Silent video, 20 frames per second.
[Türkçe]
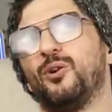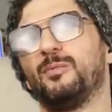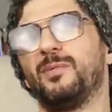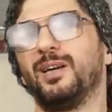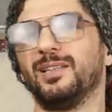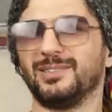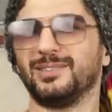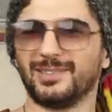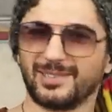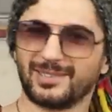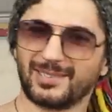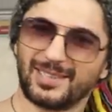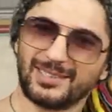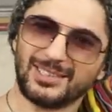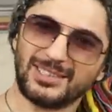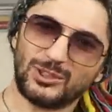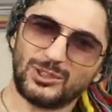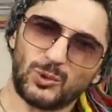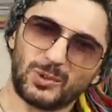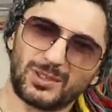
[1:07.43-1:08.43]
ormancılıktan
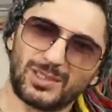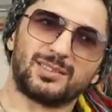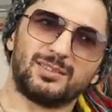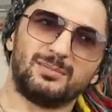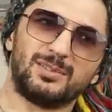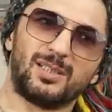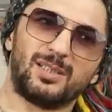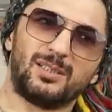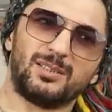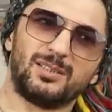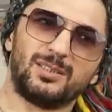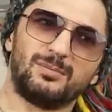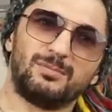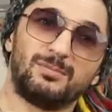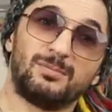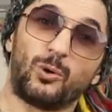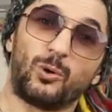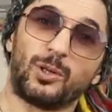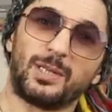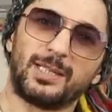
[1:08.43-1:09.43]
iş yok sana bir tane dedim
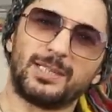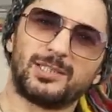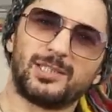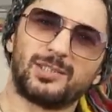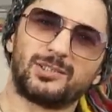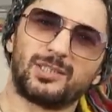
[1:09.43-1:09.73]
kokoreç